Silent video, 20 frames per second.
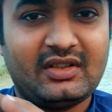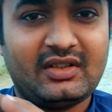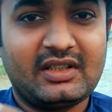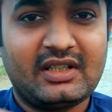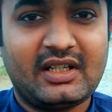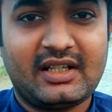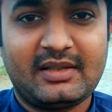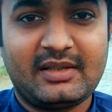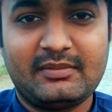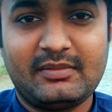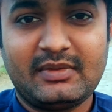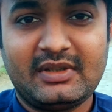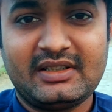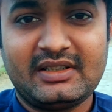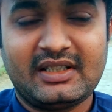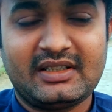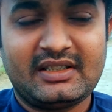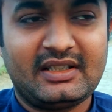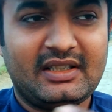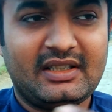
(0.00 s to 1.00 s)
गाड़ी मिल
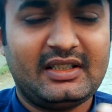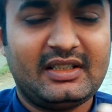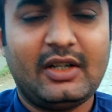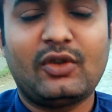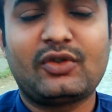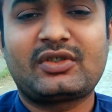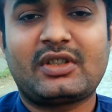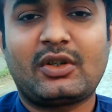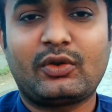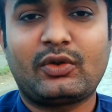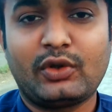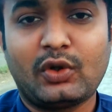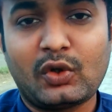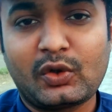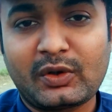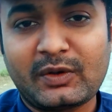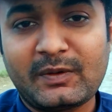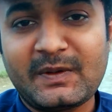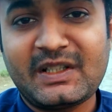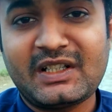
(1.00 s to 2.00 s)
जाती है या उसका कोई और
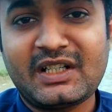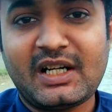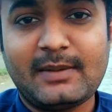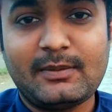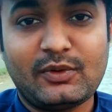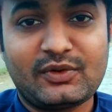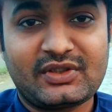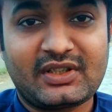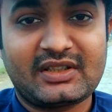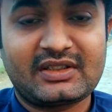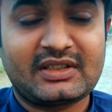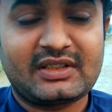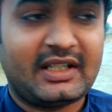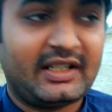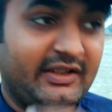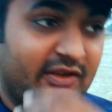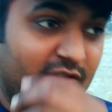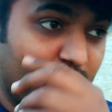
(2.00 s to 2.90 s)
भी काम हो सकता है तो